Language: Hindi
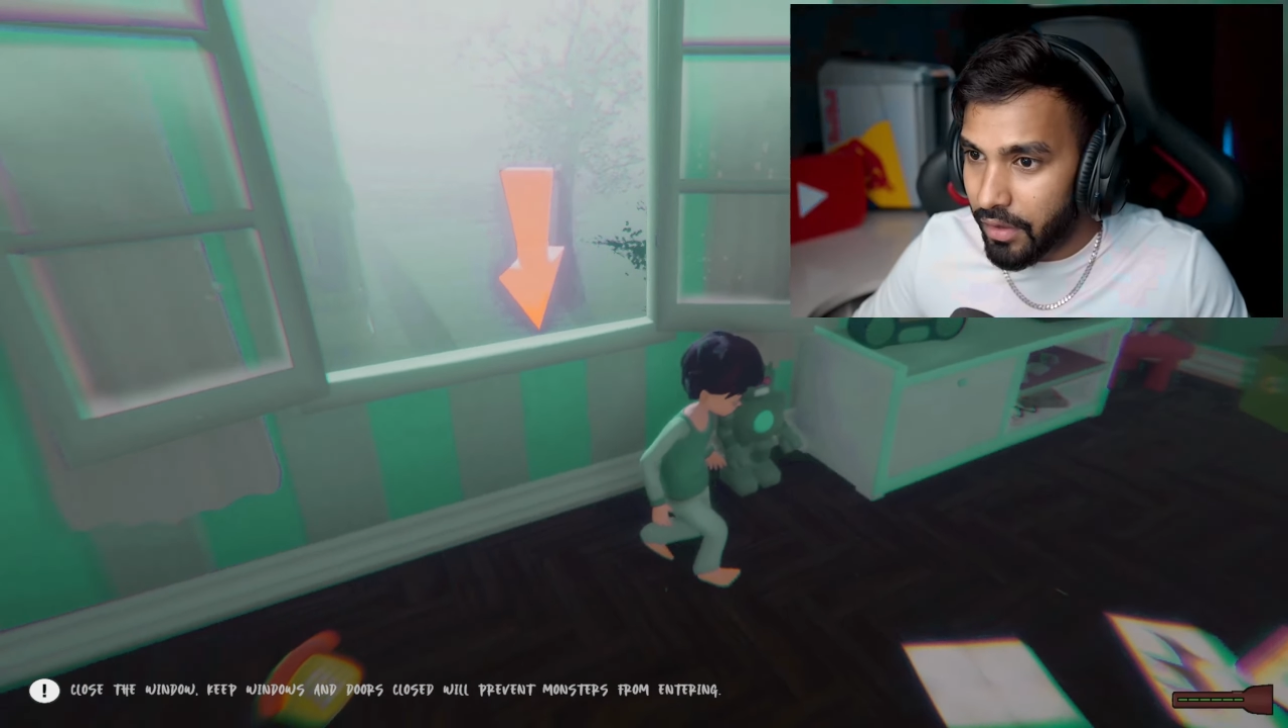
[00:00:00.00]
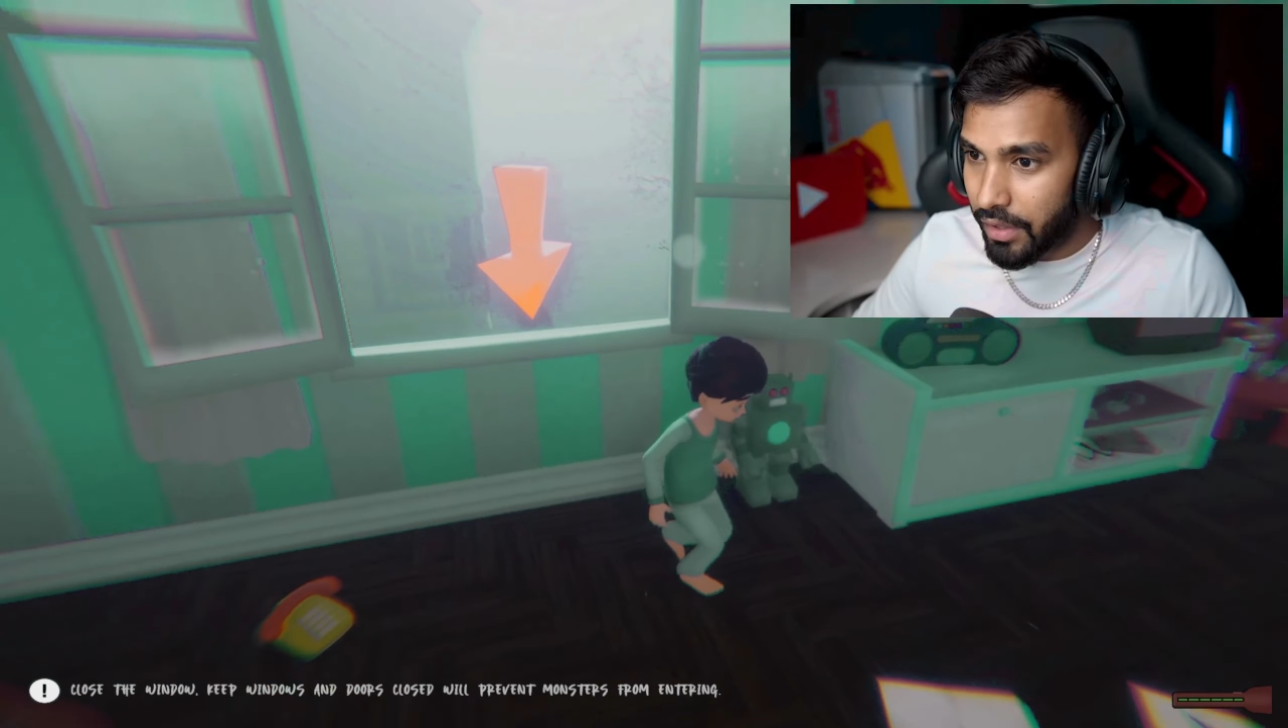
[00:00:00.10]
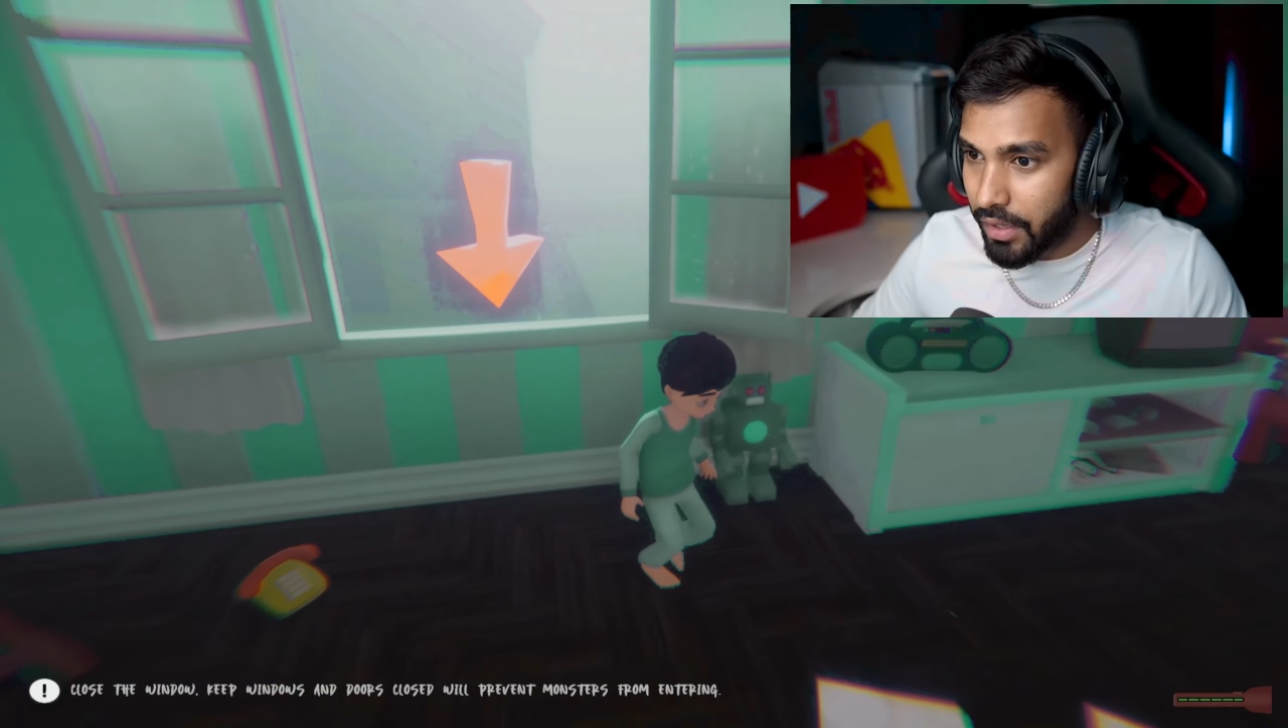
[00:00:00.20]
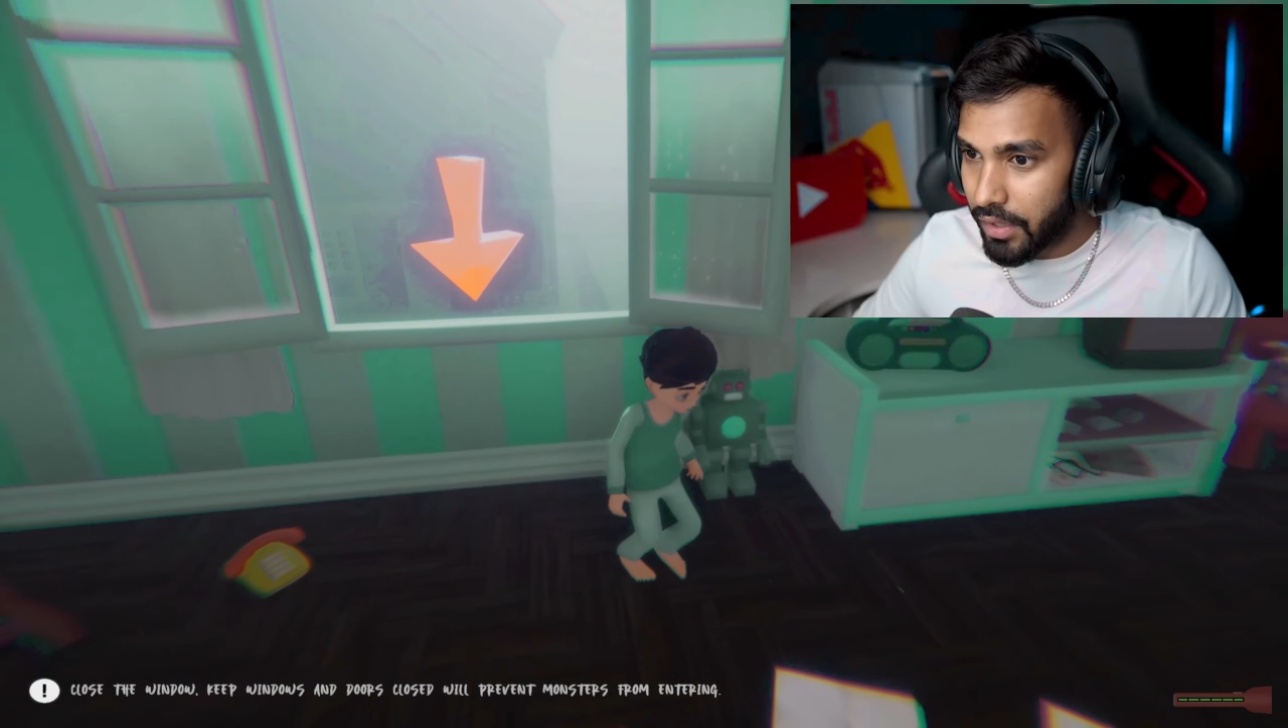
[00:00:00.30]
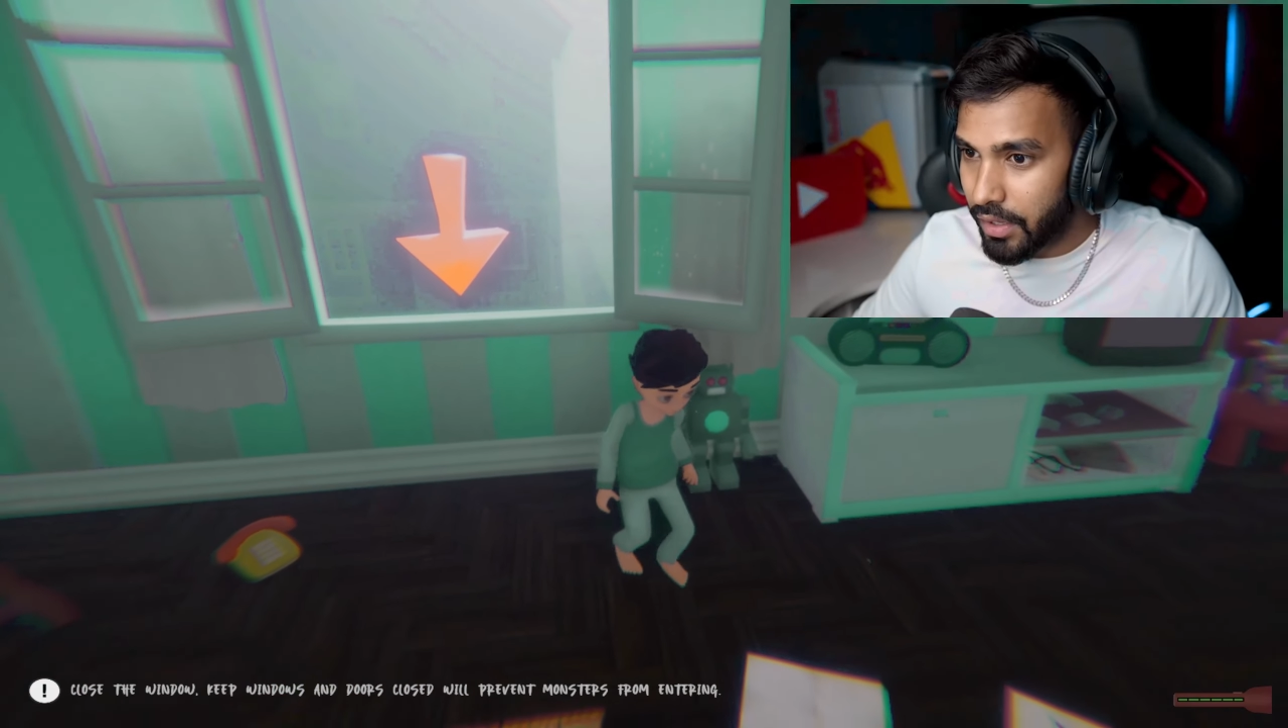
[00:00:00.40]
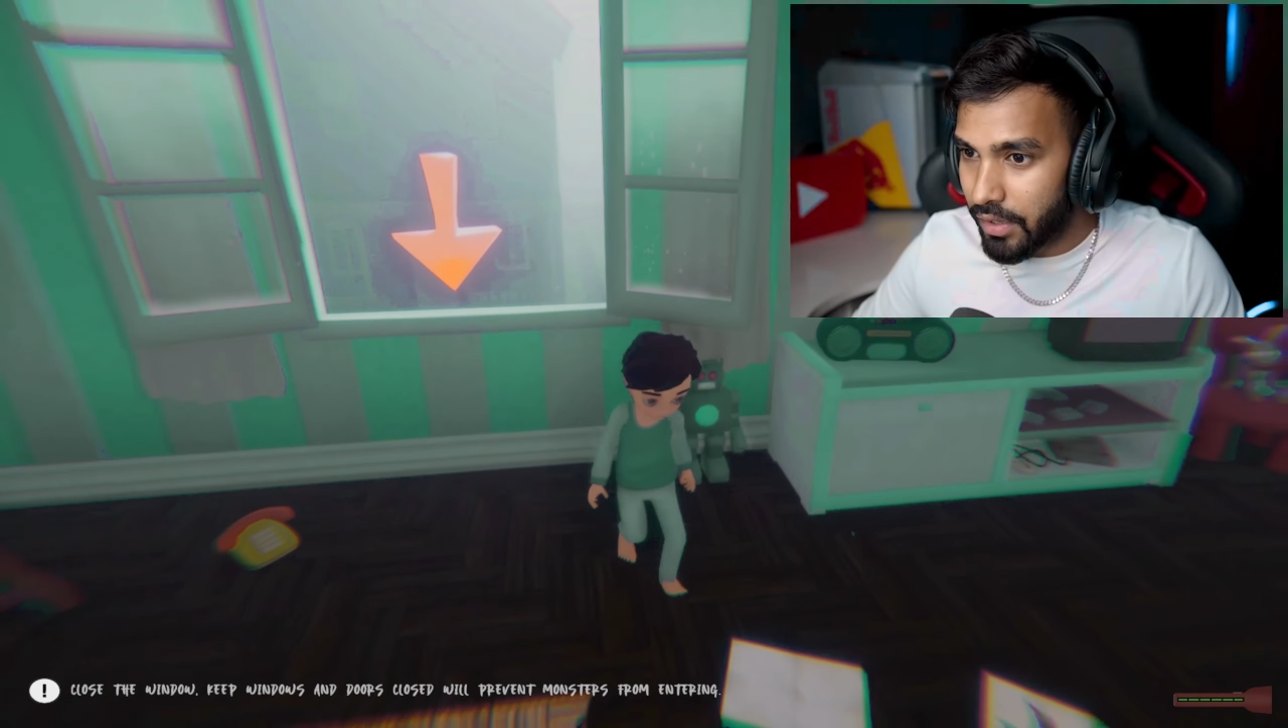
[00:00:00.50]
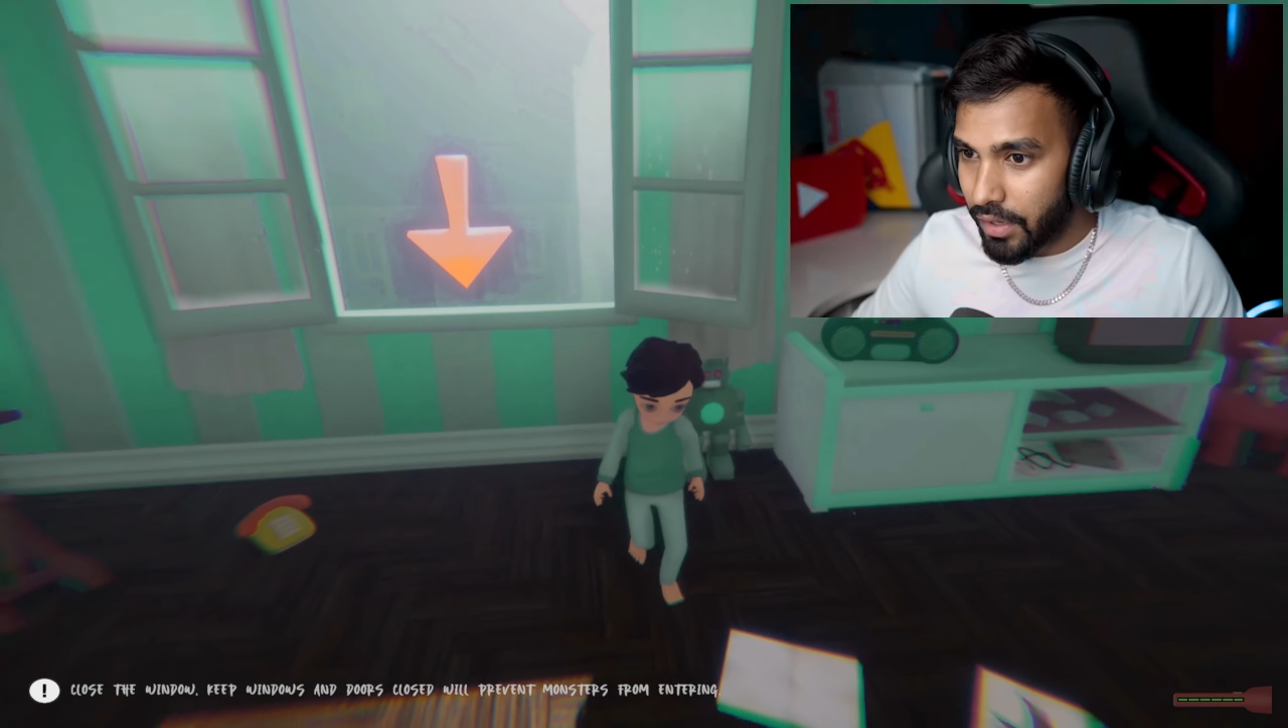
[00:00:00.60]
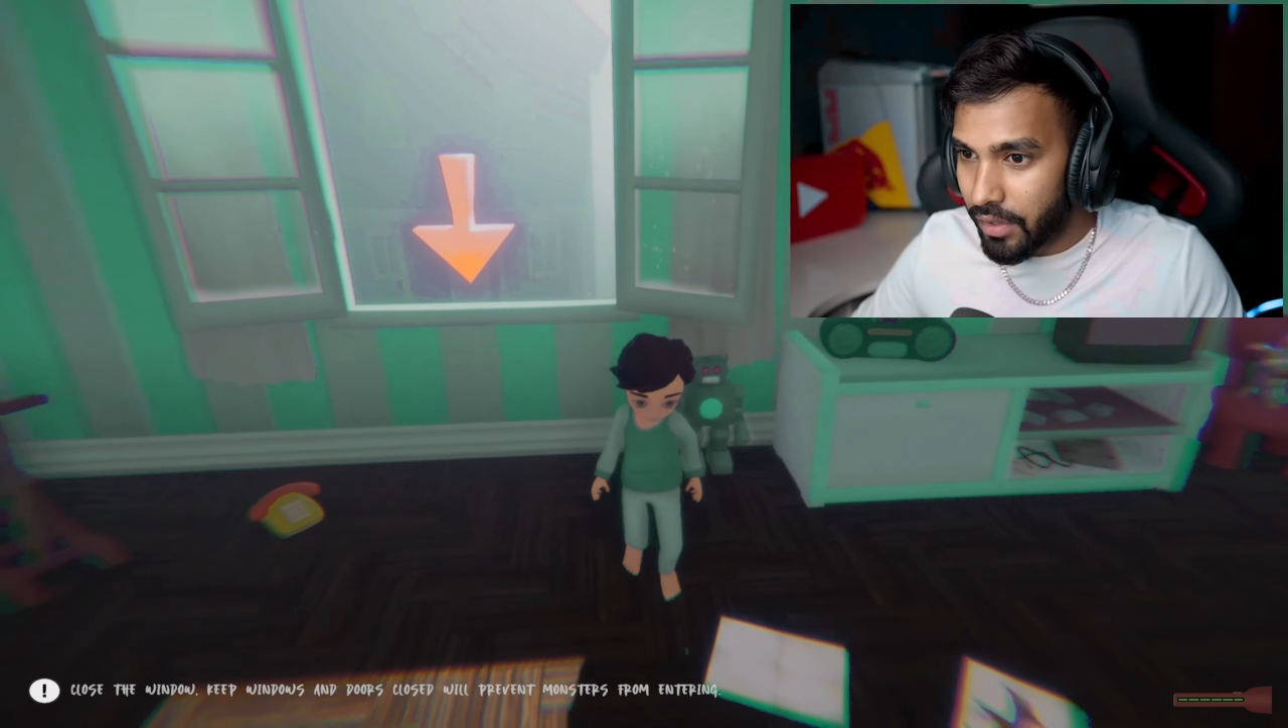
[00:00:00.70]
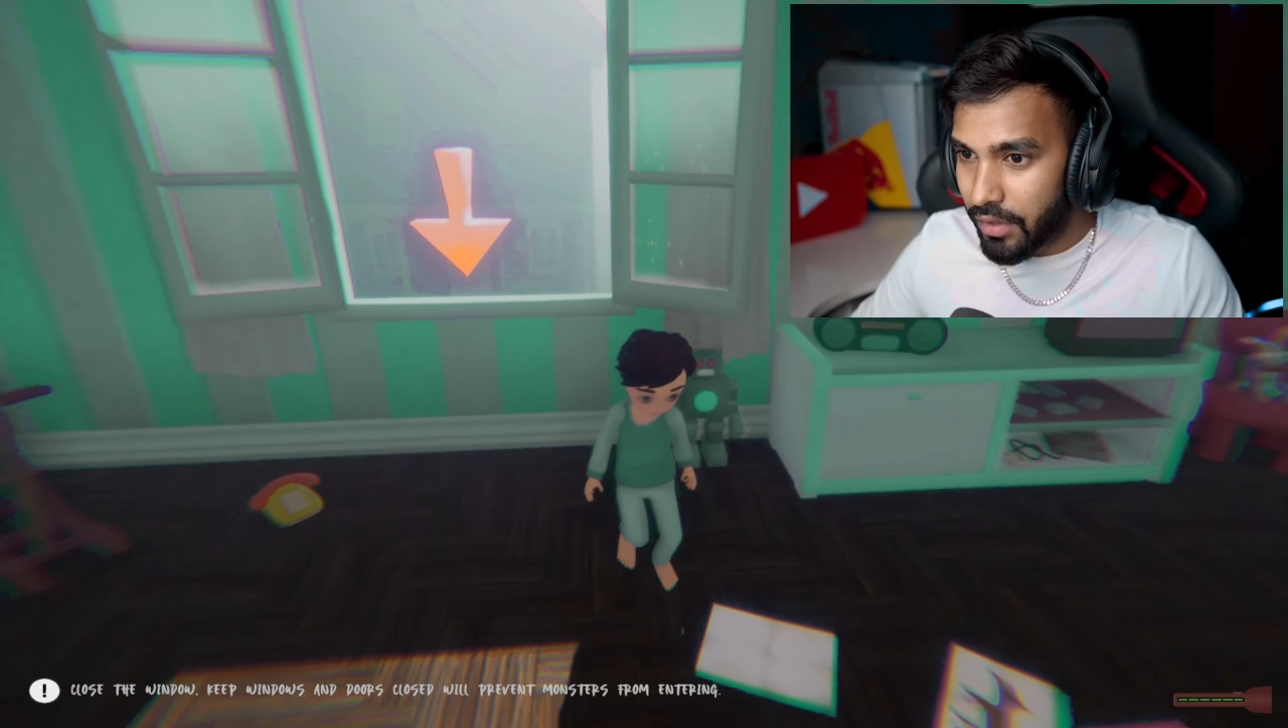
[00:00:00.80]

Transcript: अरे अरे अरे